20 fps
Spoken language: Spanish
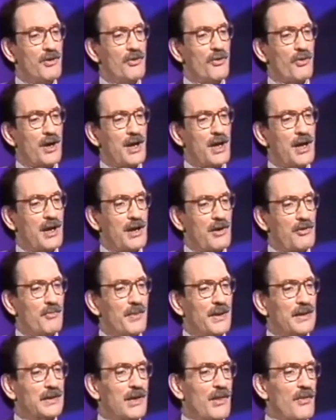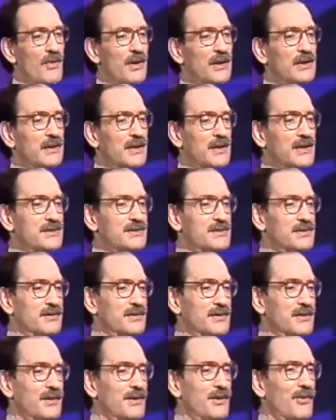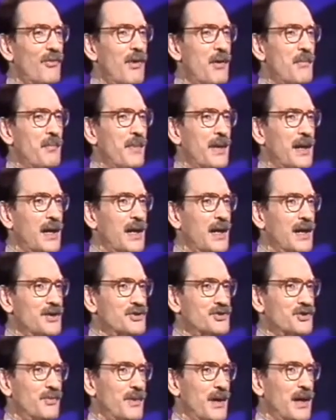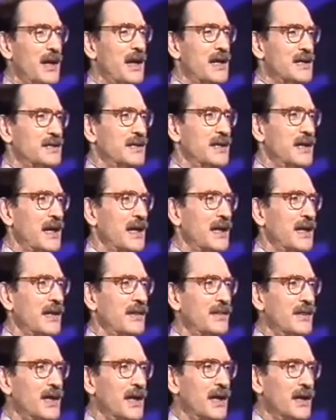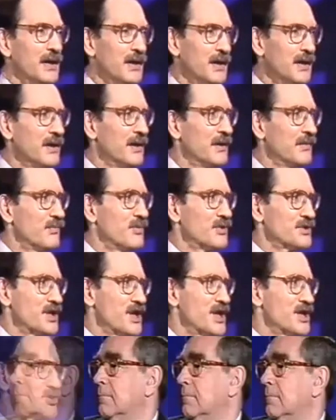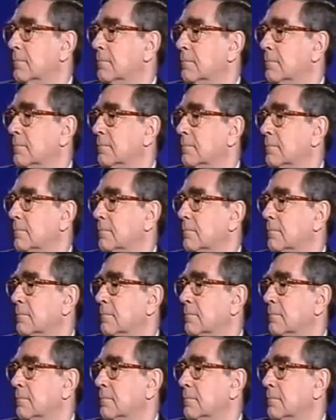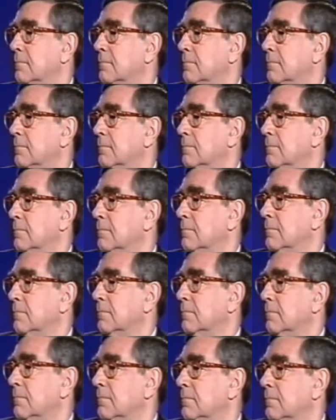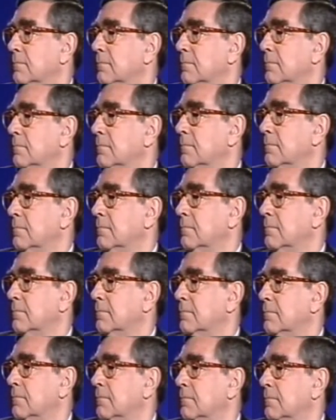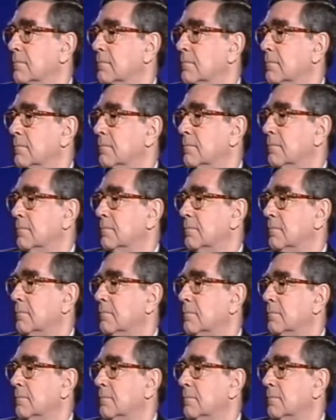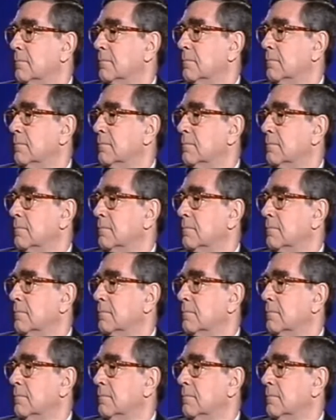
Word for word: lo que ha comentado antes eh, Juan Miguel sobre la escena inicial, pues es uno de los prodigios que hace, pero es un prodigio que no es solo aplicable a eso, sino que es a toda